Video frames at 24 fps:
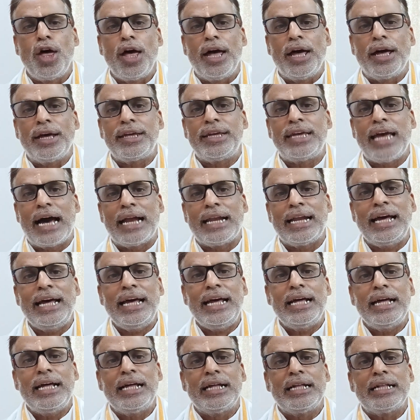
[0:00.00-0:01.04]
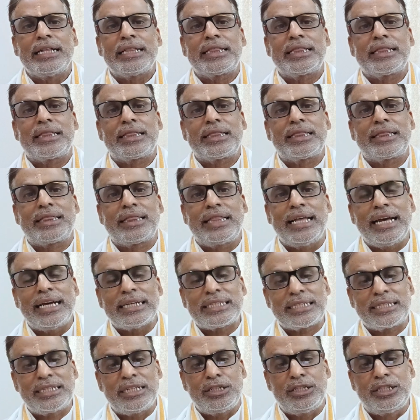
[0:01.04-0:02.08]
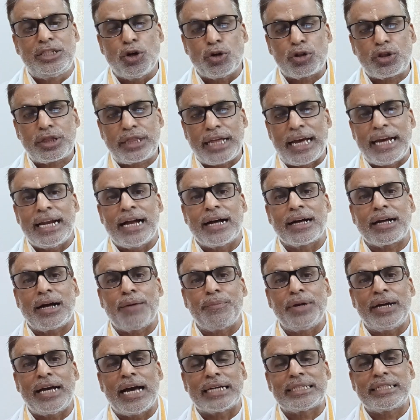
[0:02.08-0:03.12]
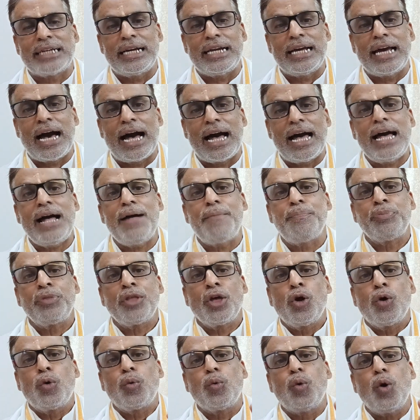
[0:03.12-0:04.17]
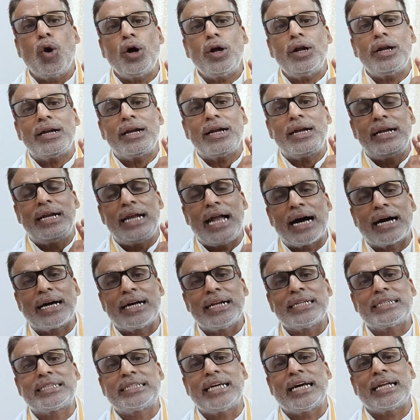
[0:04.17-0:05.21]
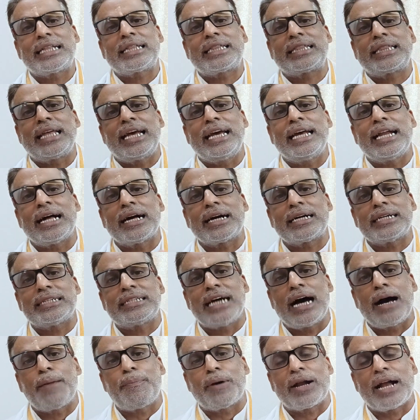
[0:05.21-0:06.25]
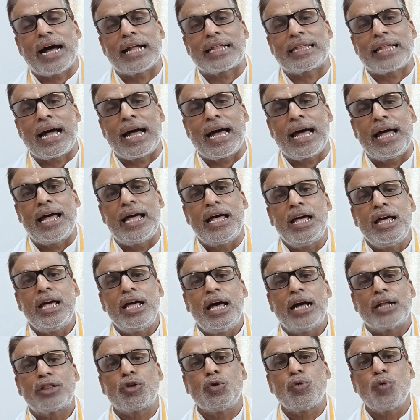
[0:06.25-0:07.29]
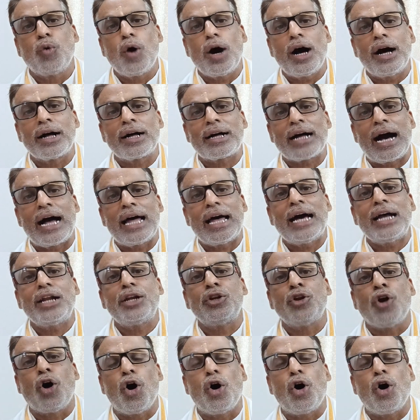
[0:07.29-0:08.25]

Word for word: यानी तीस जो तीन अंक हमने यहाँ से लिया है वो लग्न से तीन अंक जहाँ पर आता है तो वो अंक आया नौ